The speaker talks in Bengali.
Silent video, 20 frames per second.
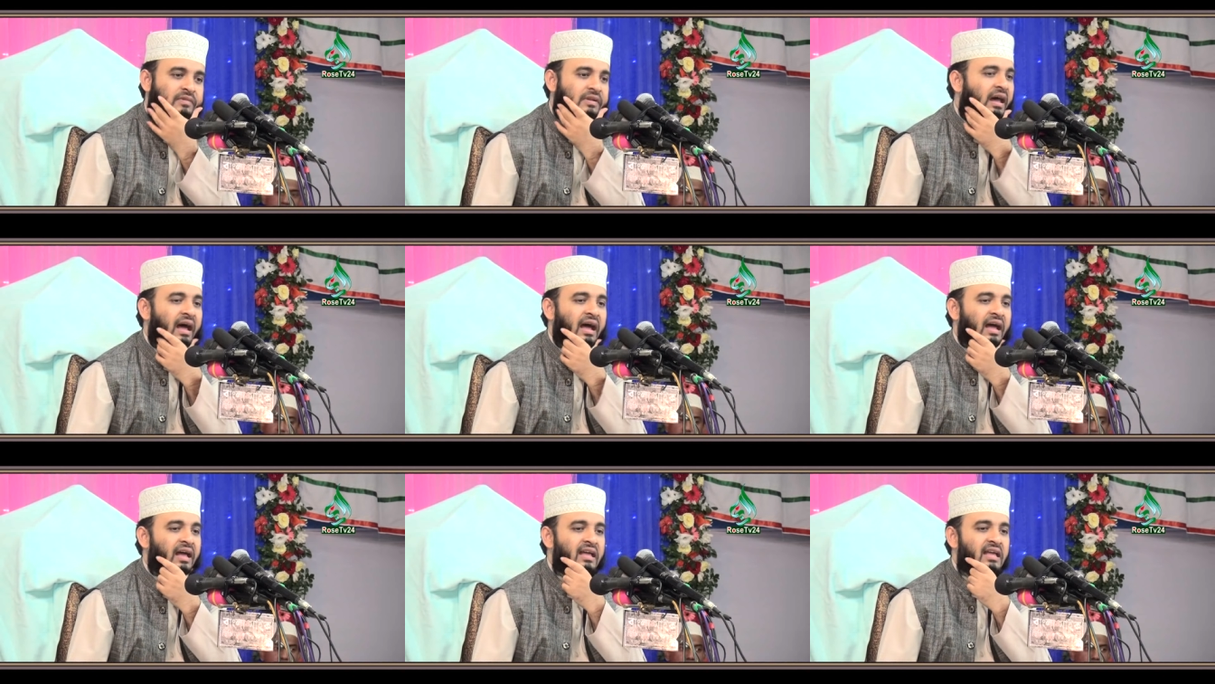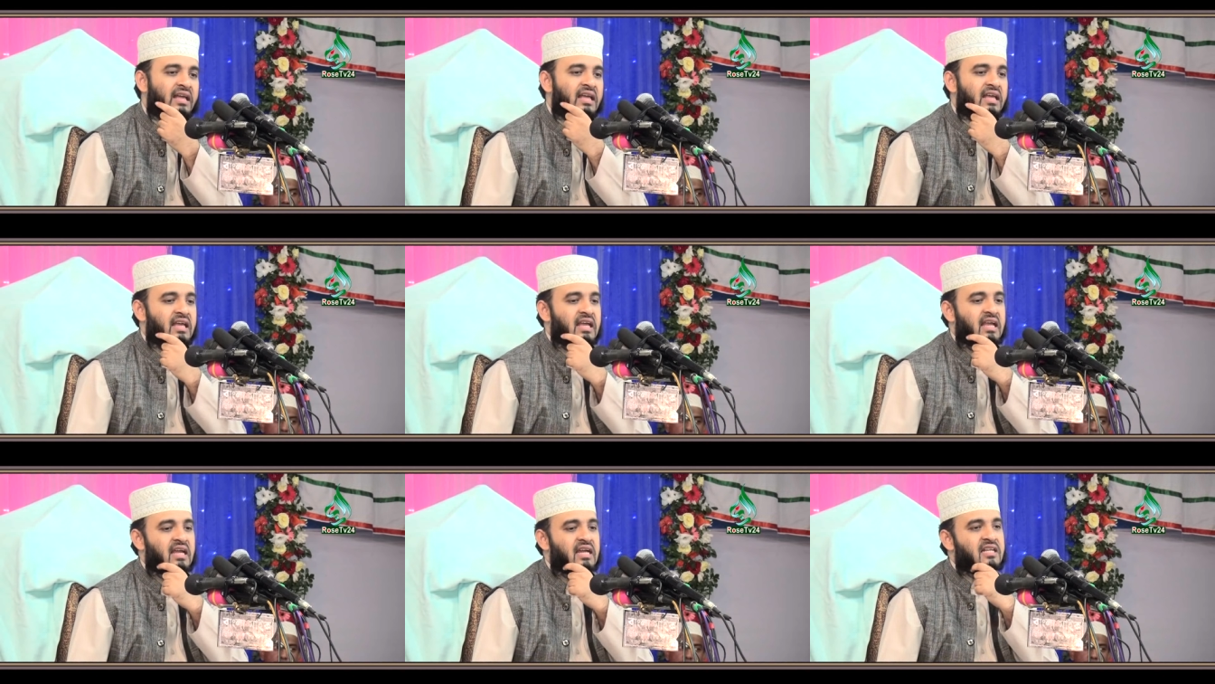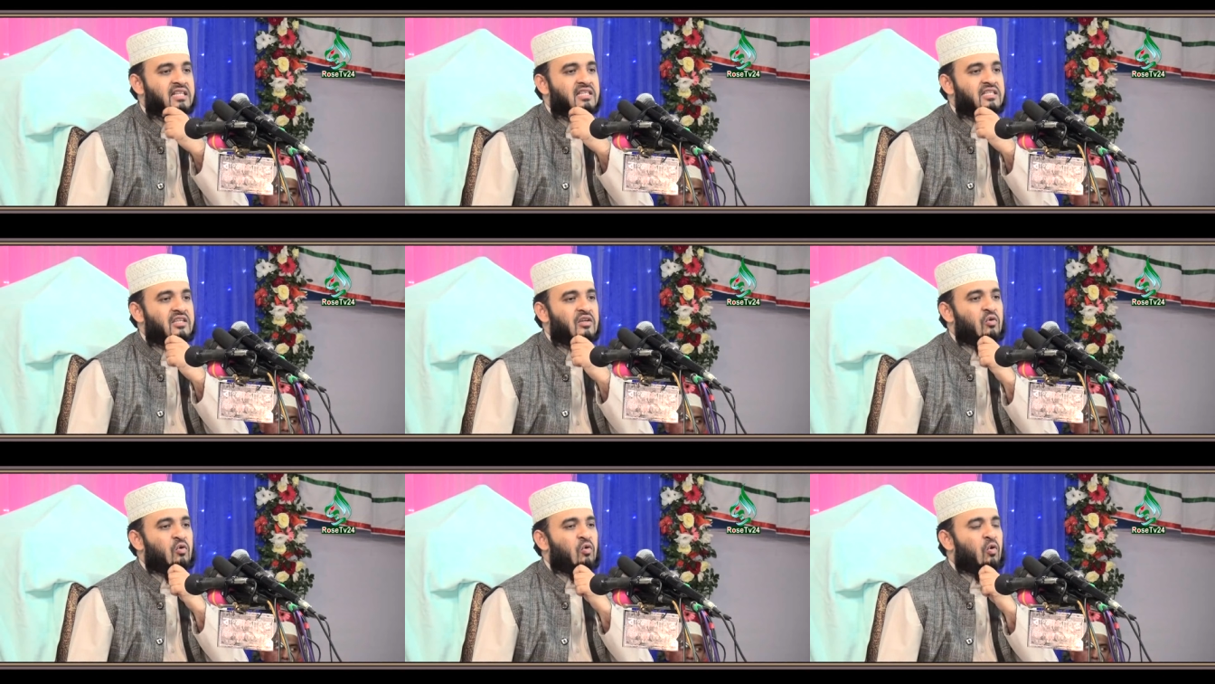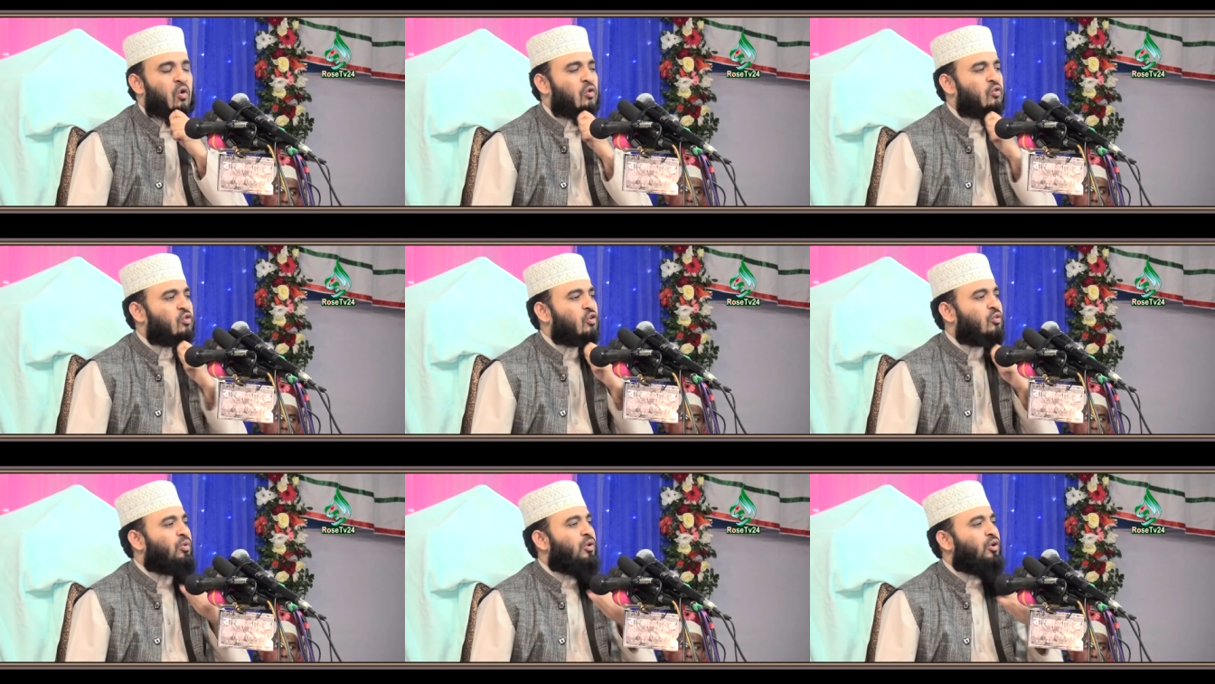না এর চেয়েও
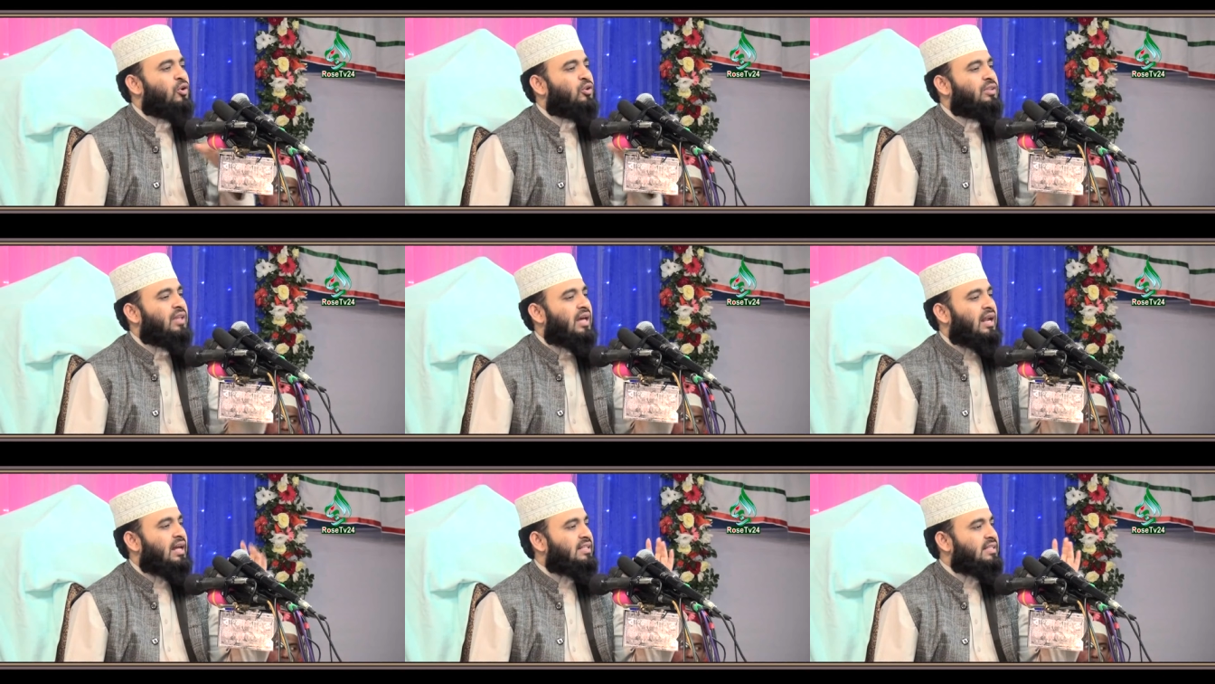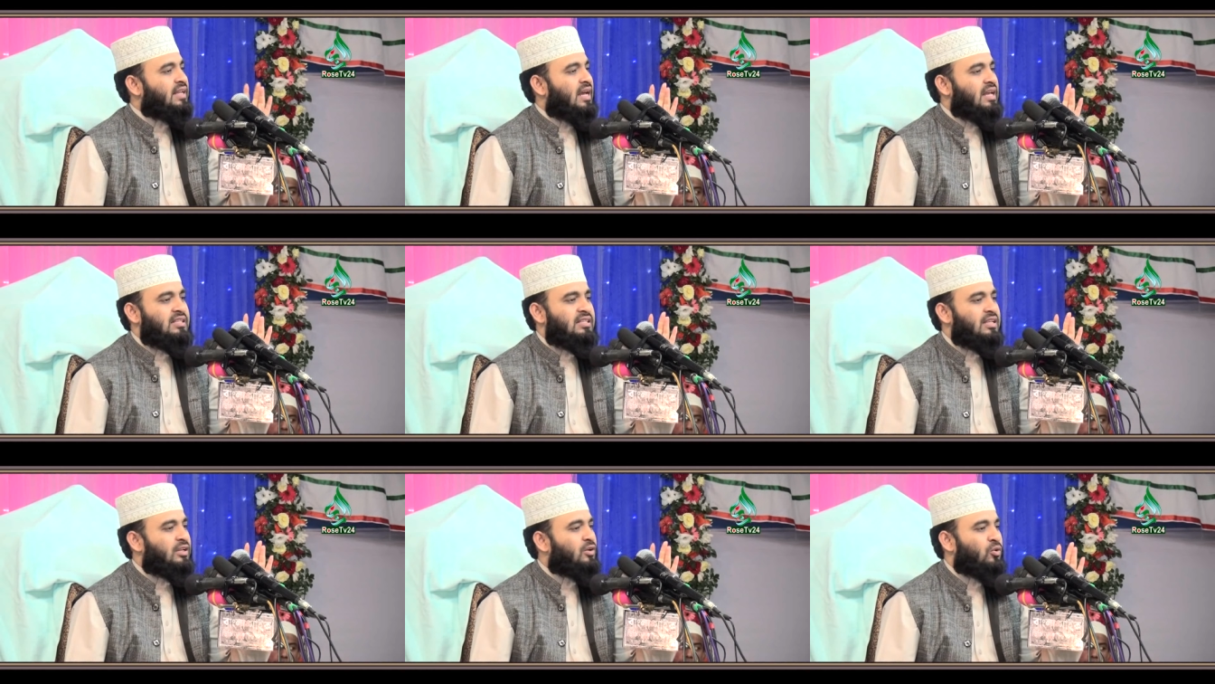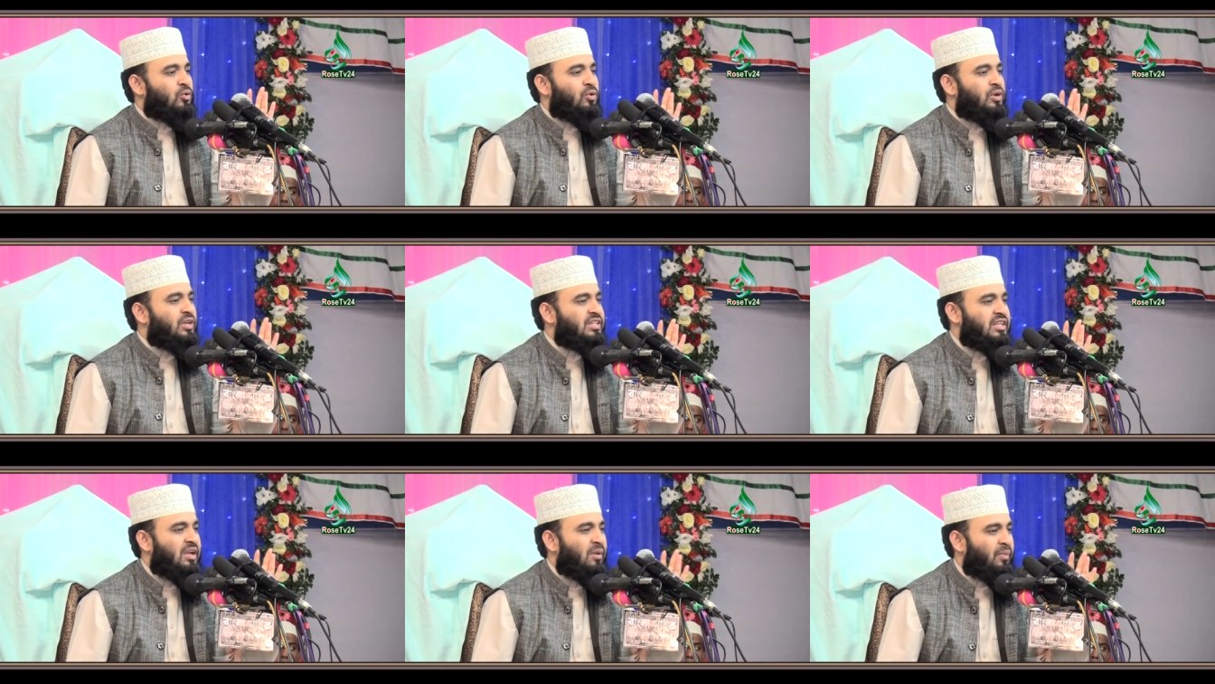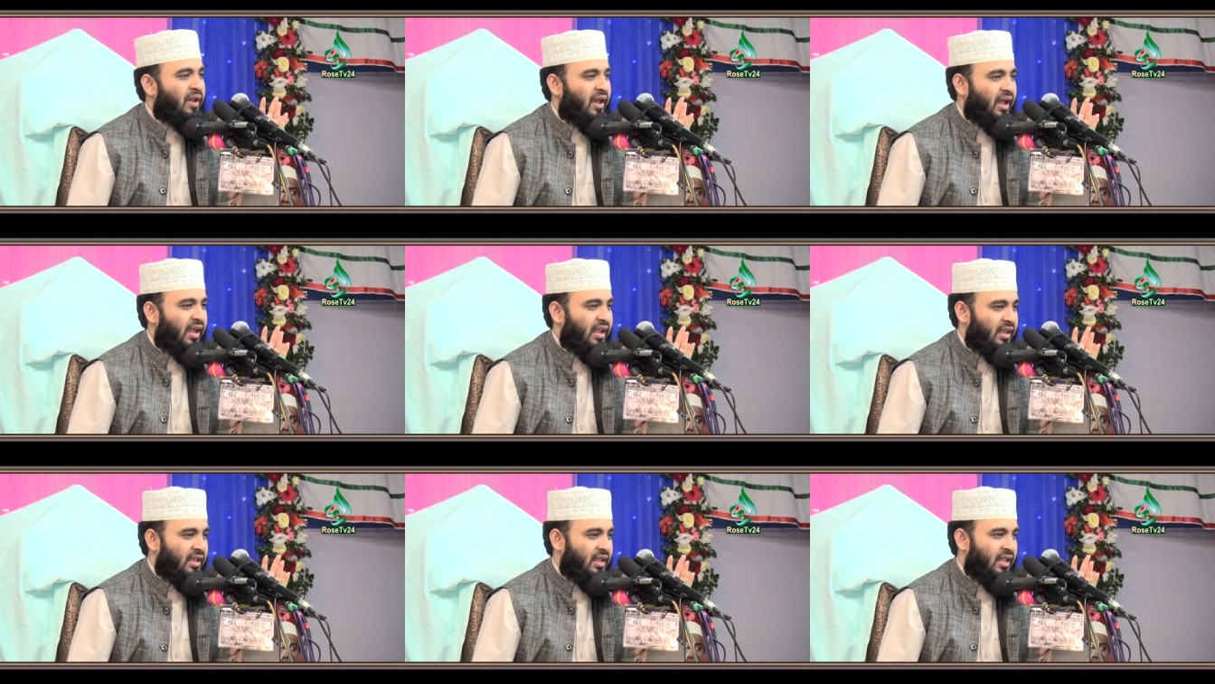কত বড় তারা যা আছে কোনো হিসাব
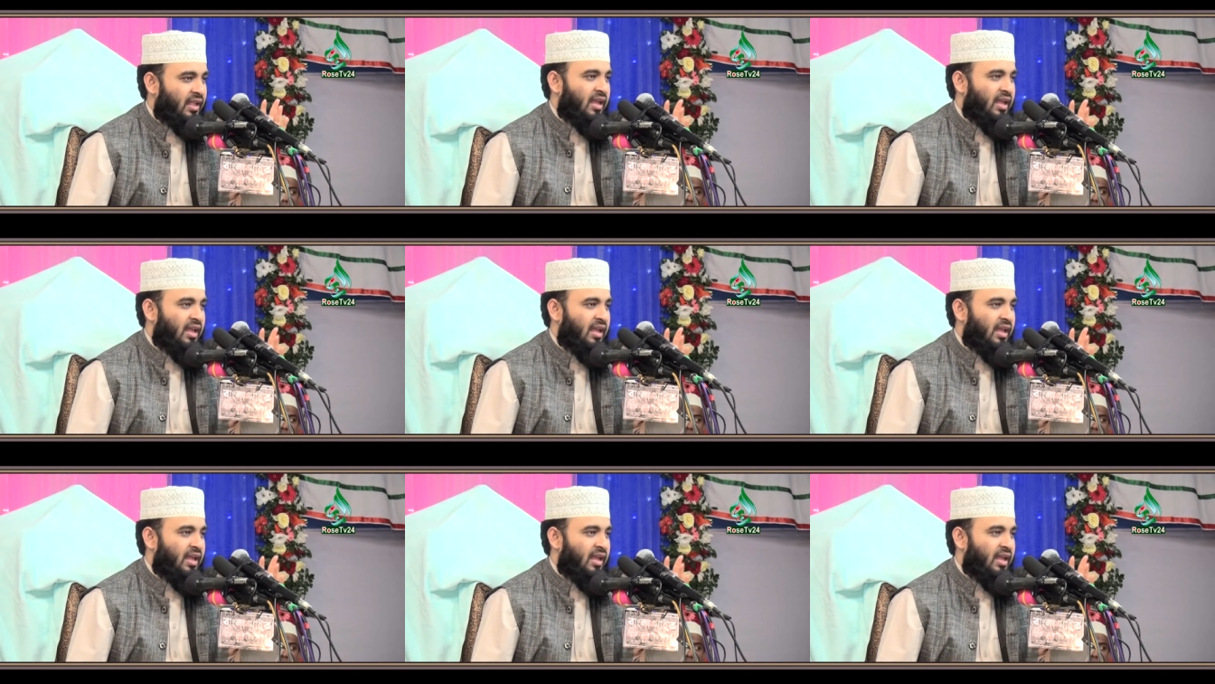নাই